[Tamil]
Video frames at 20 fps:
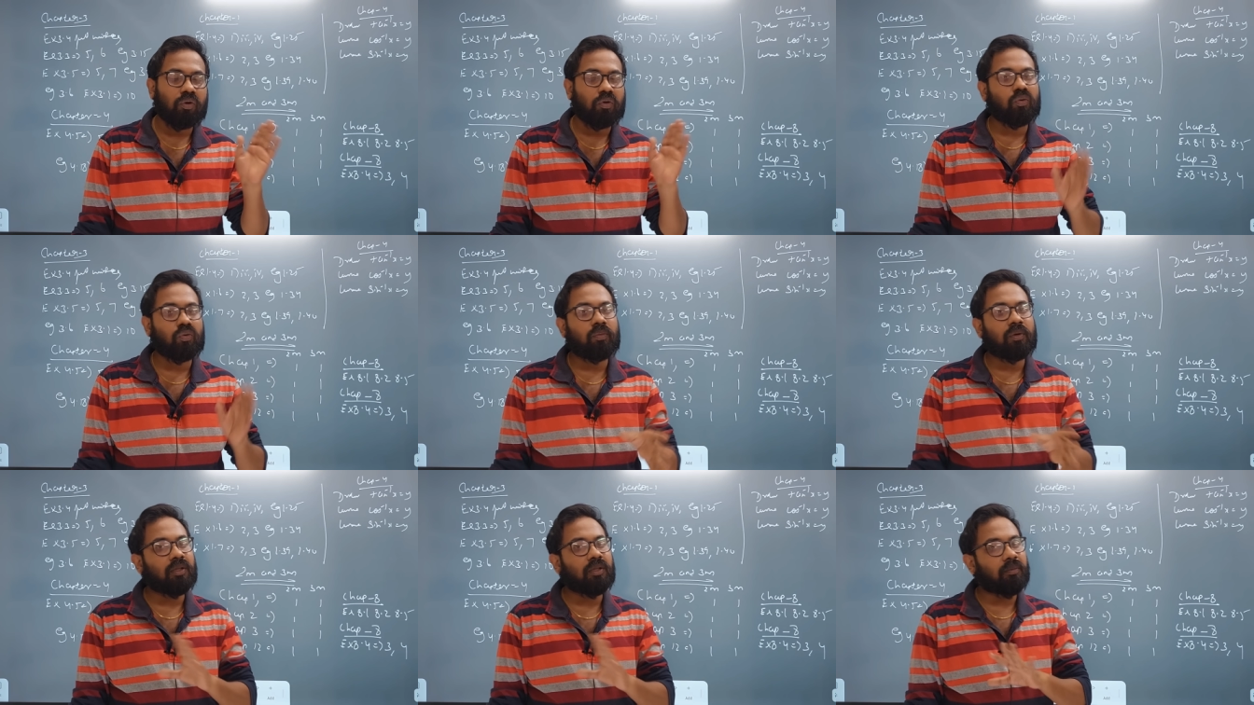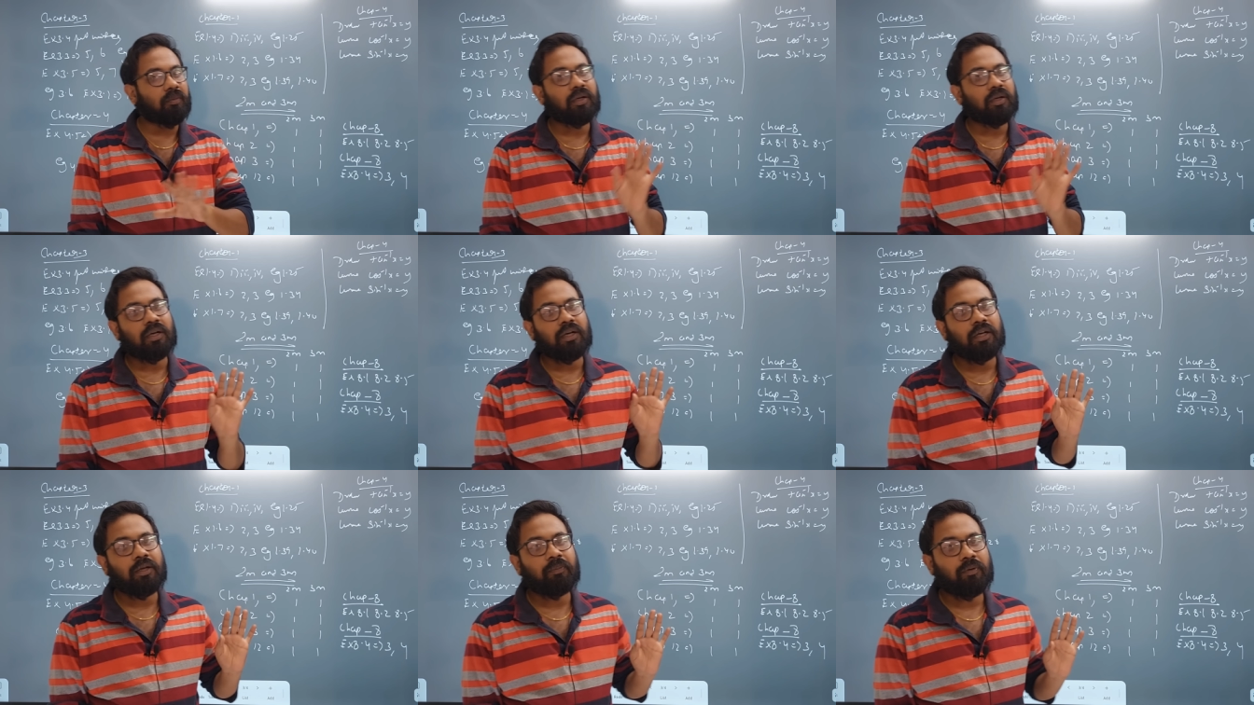ஒரு டூ மார்க்
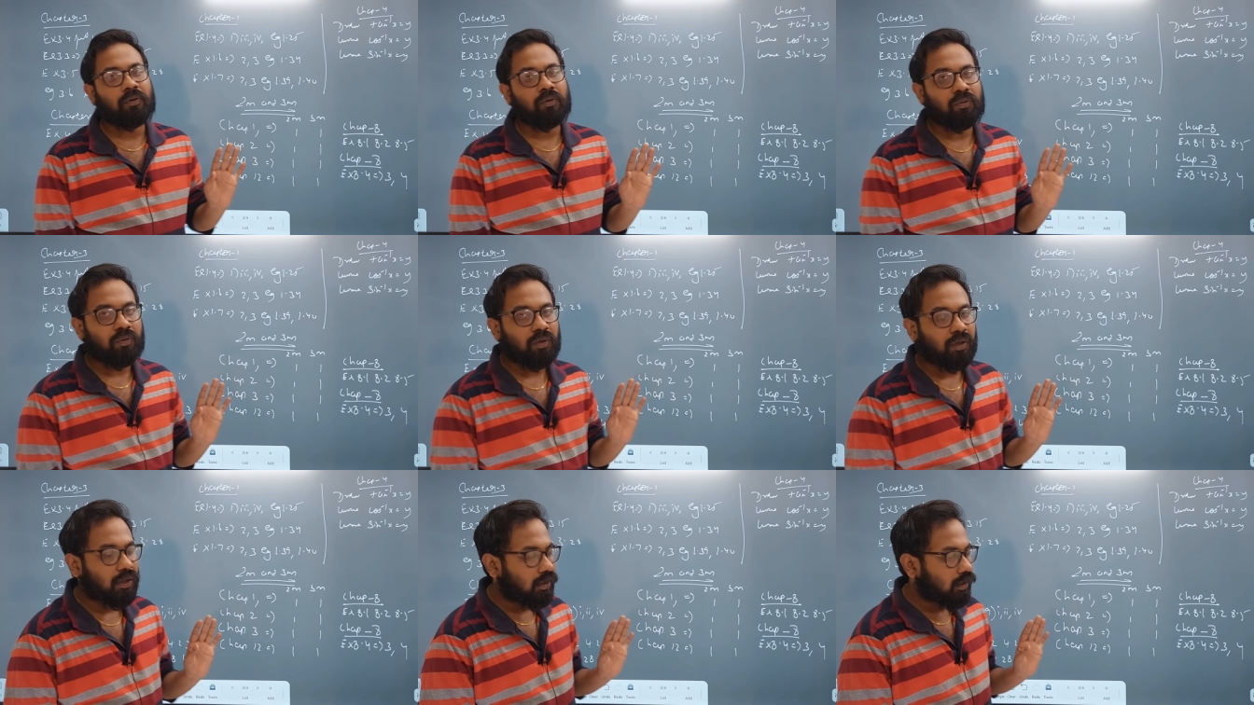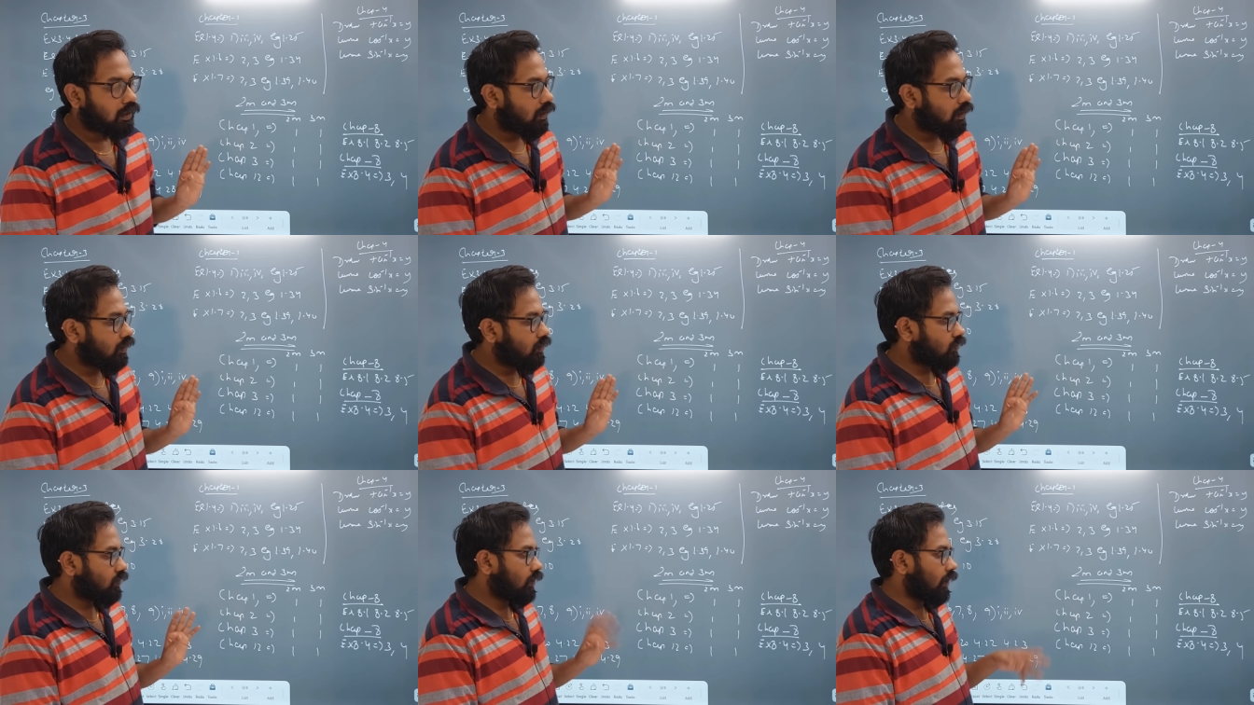மாதிரி கண்டிப்பாக வரும்
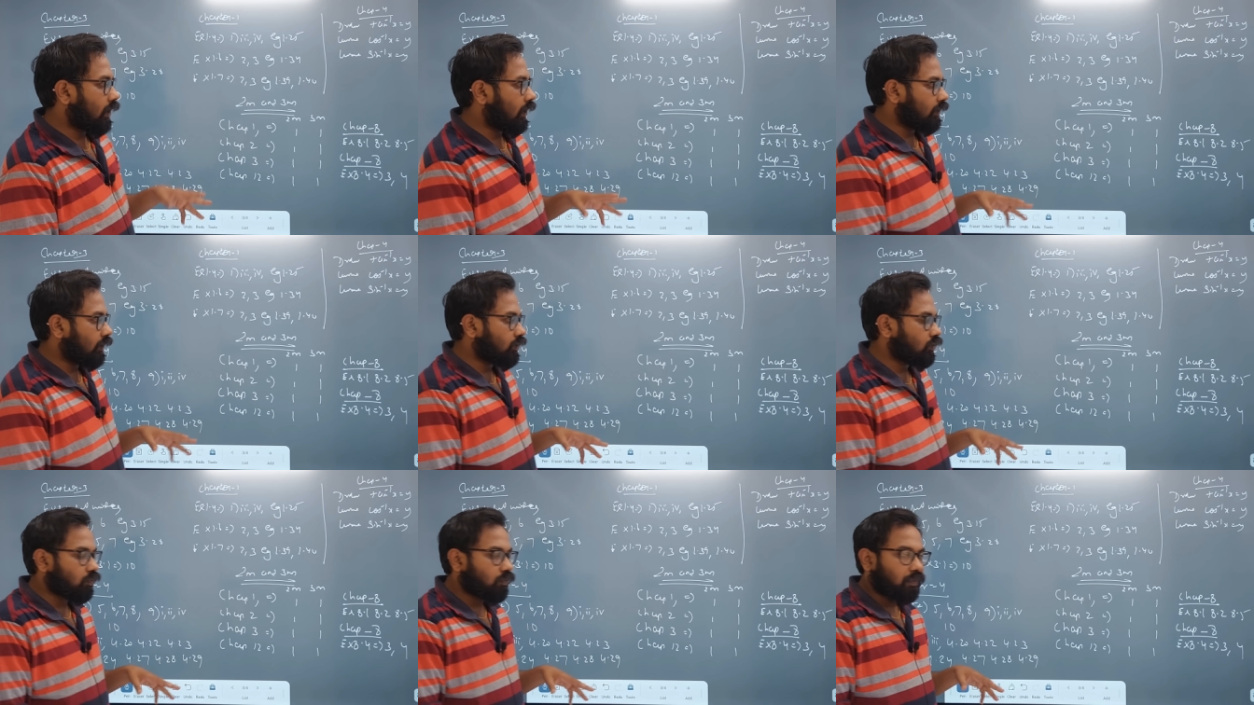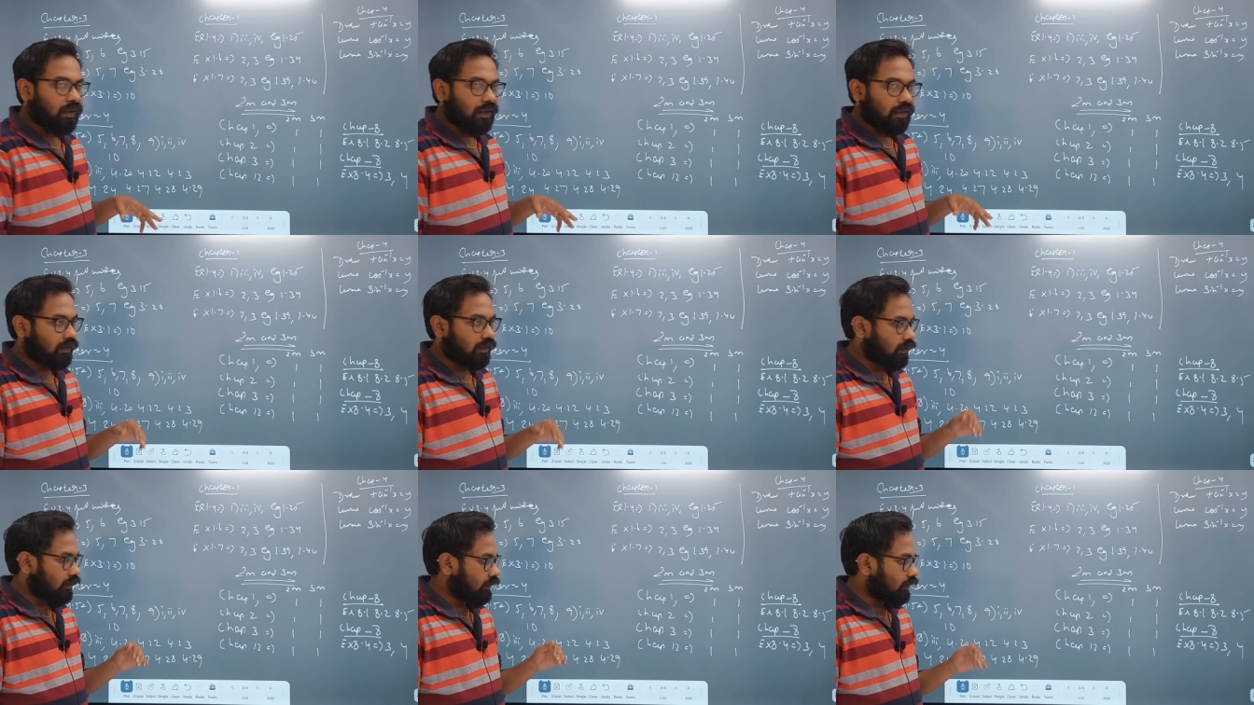ஸோ அனைத்தும்
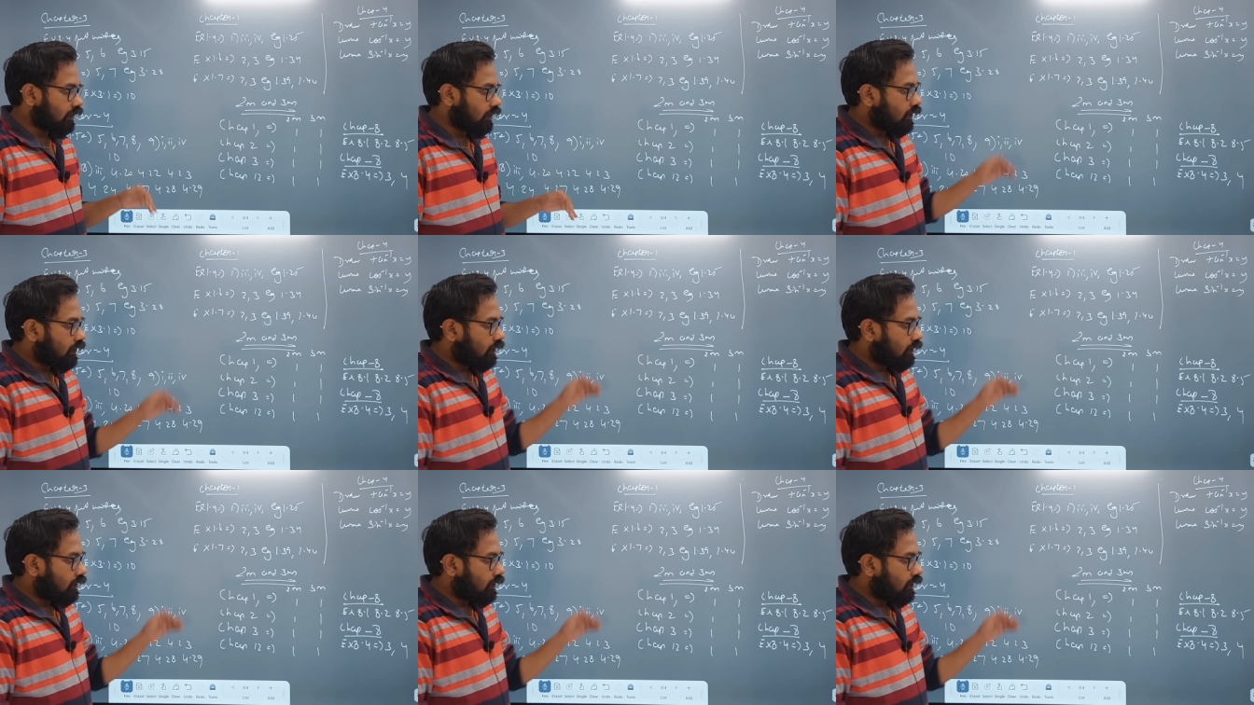பாருங்கள்